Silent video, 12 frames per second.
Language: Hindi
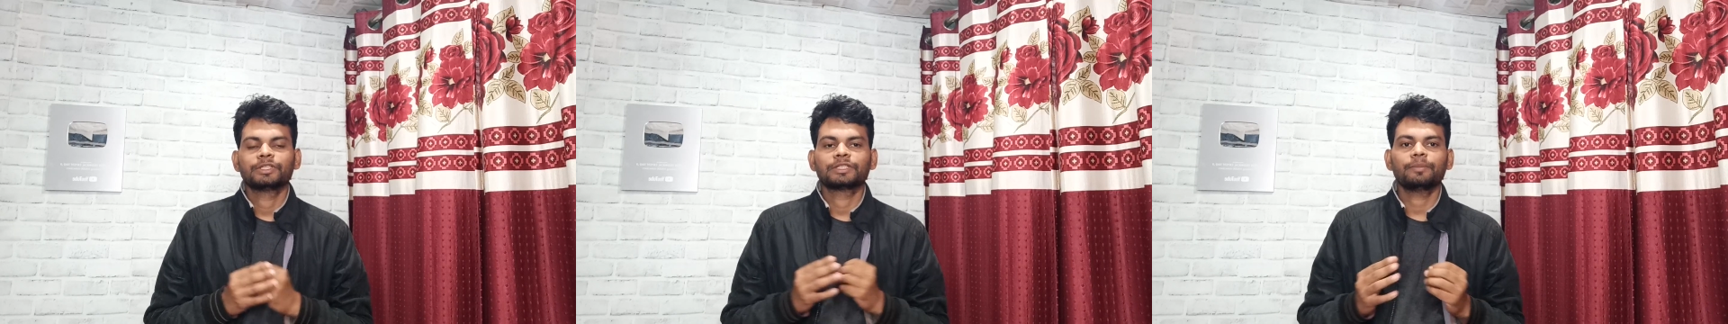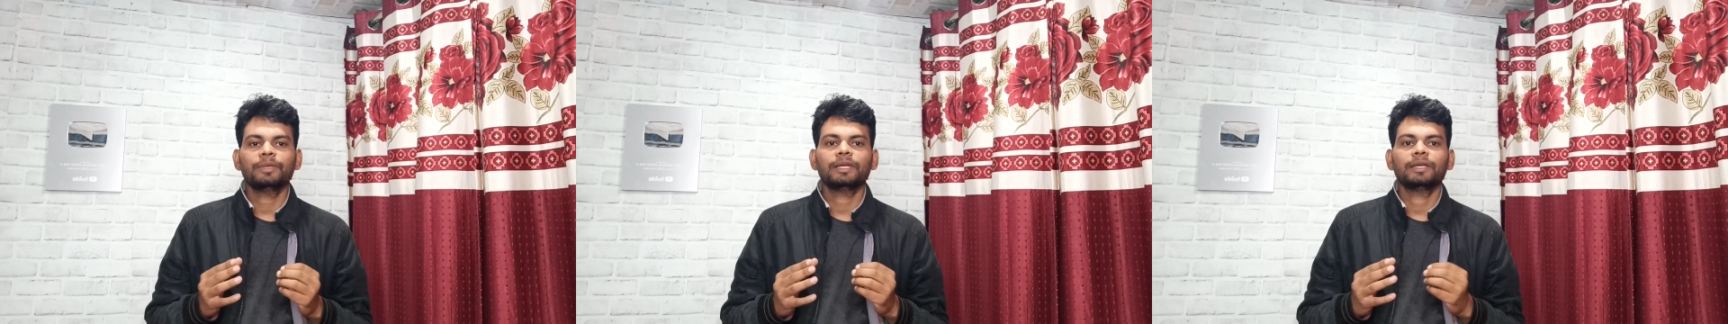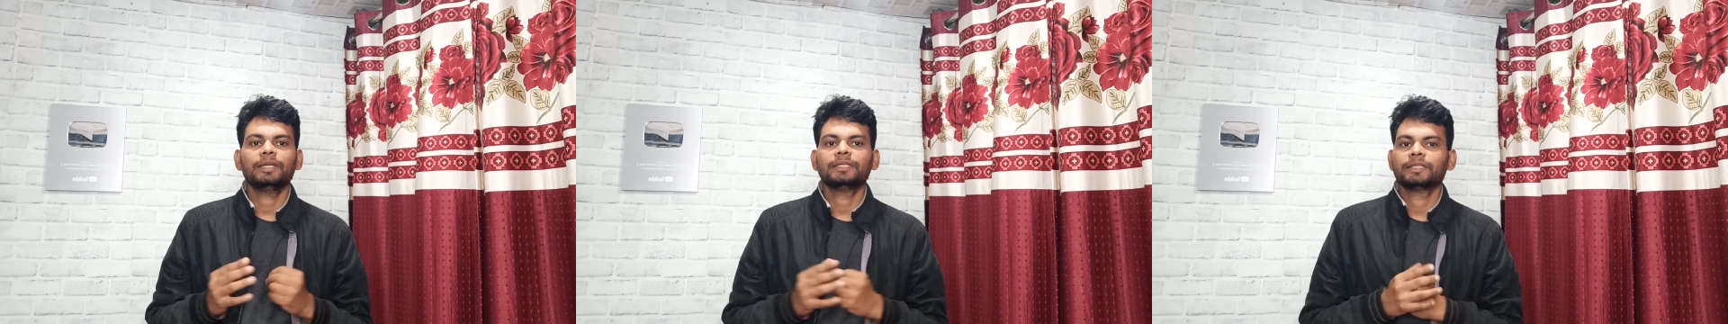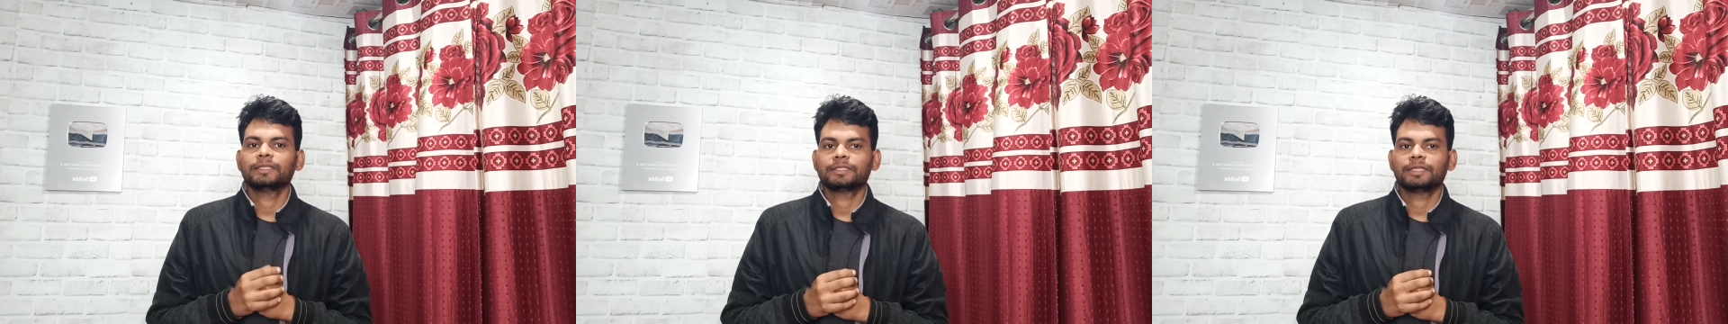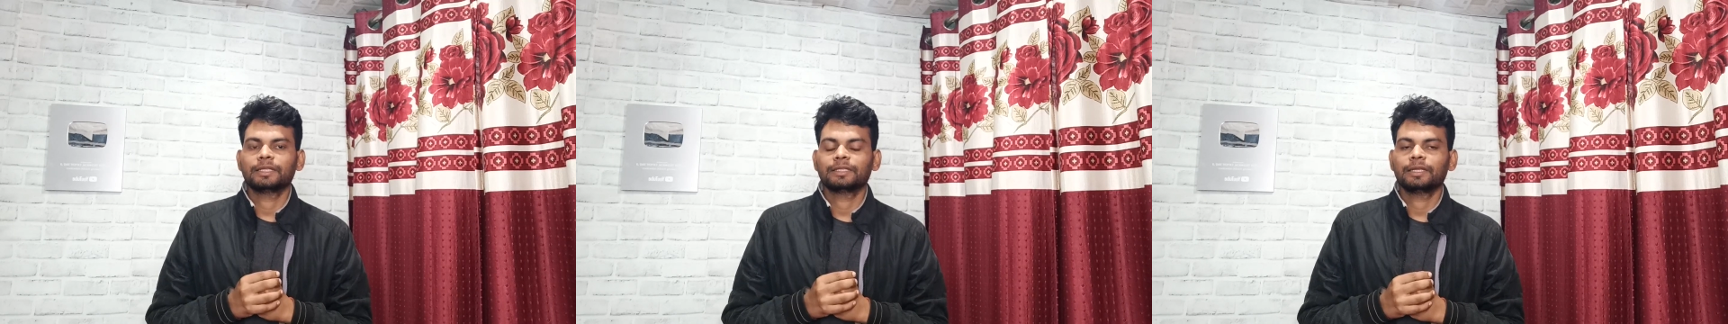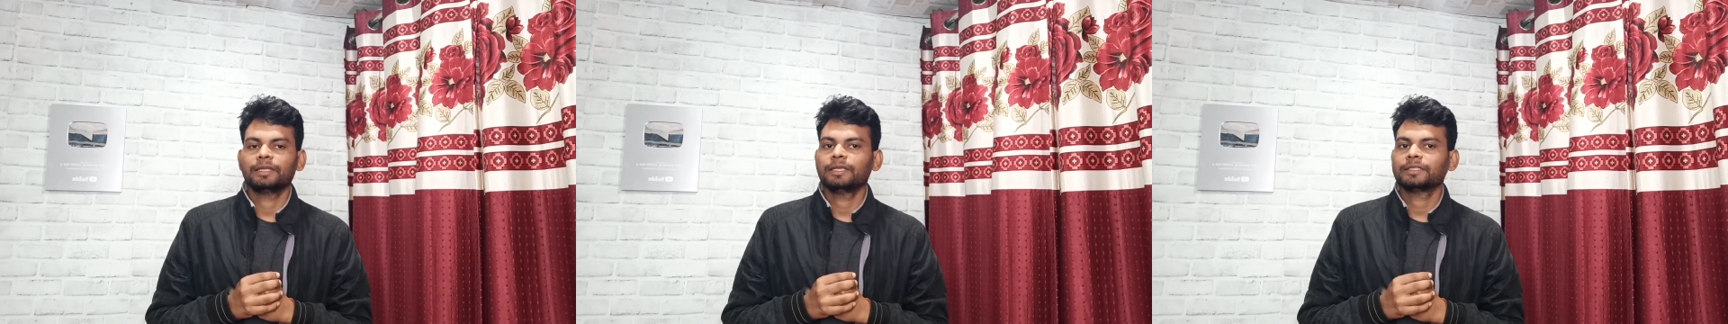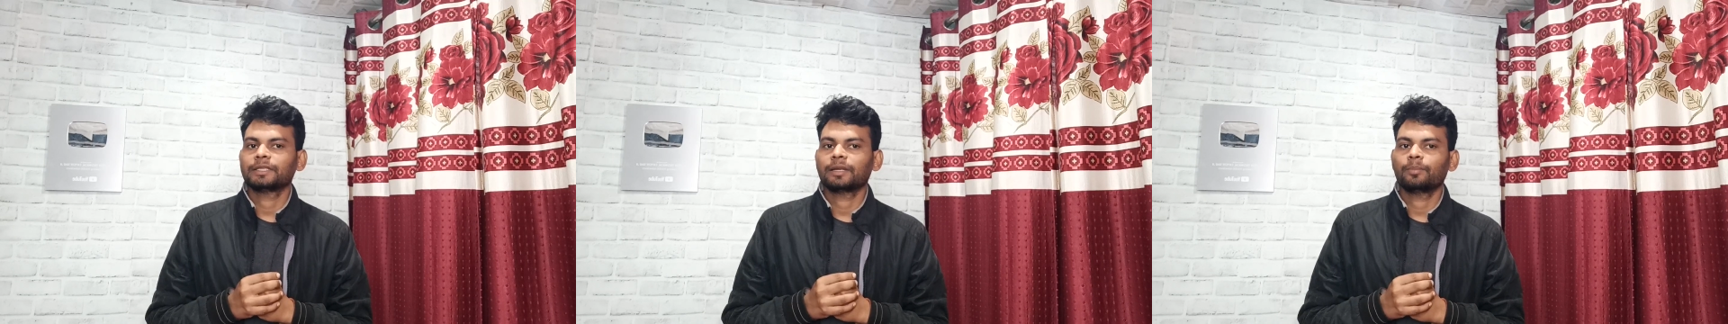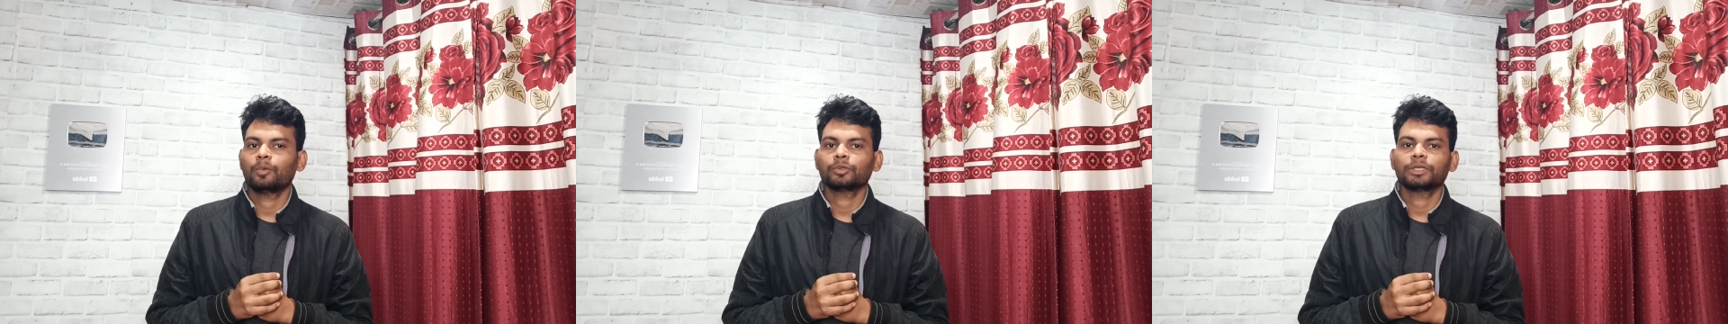सभी कंडीशंस के अंदर ये
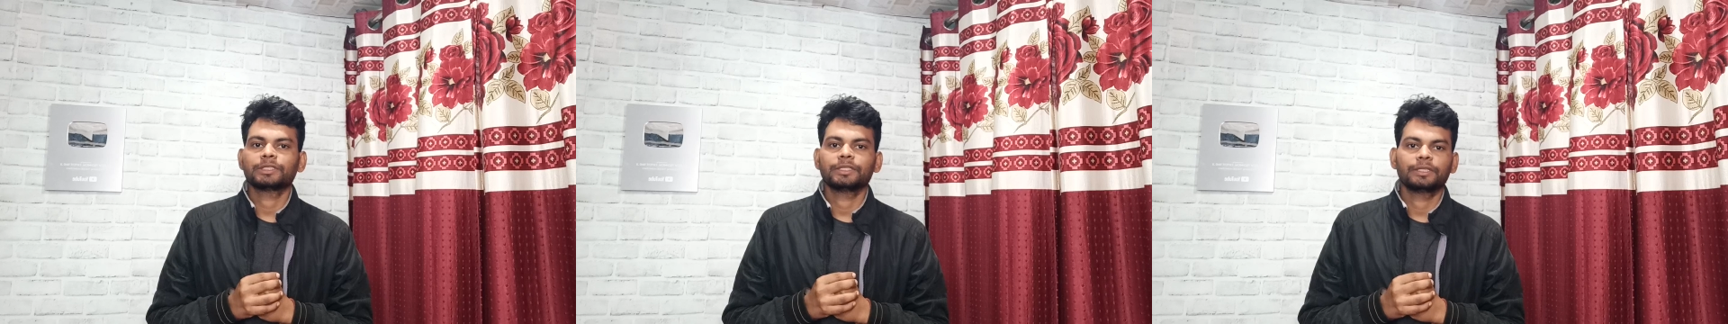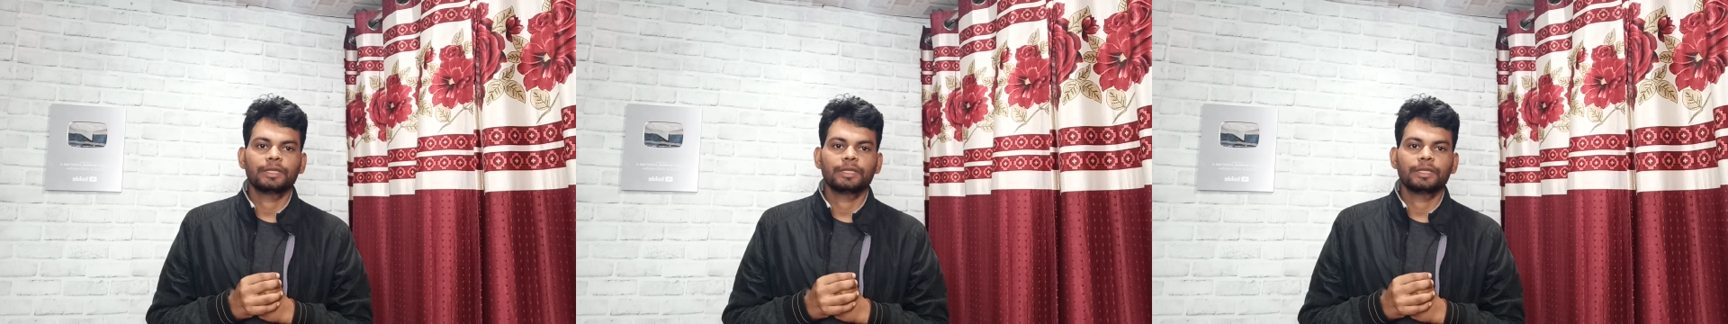सिरप बहुत अच्छी